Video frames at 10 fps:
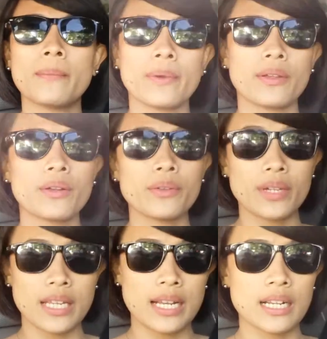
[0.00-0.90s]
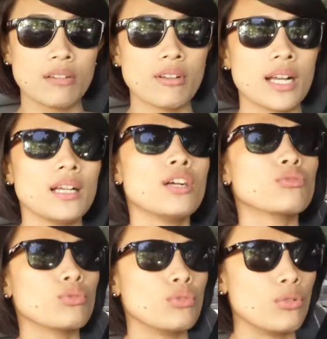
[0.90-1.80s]
pero anong ginagawa
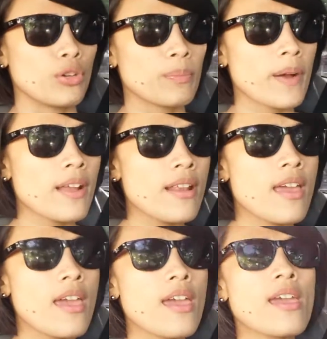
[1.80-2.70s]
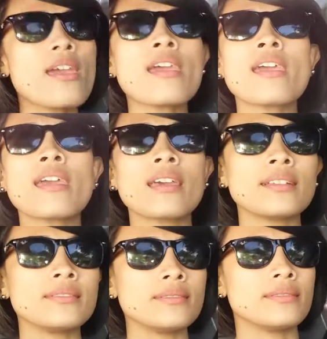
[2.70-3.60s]
tuloy pa
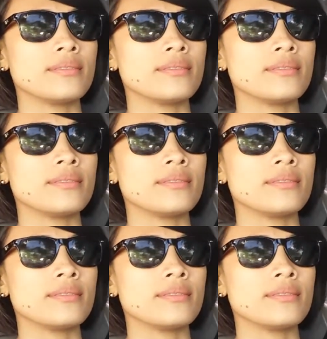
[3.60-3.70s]
rin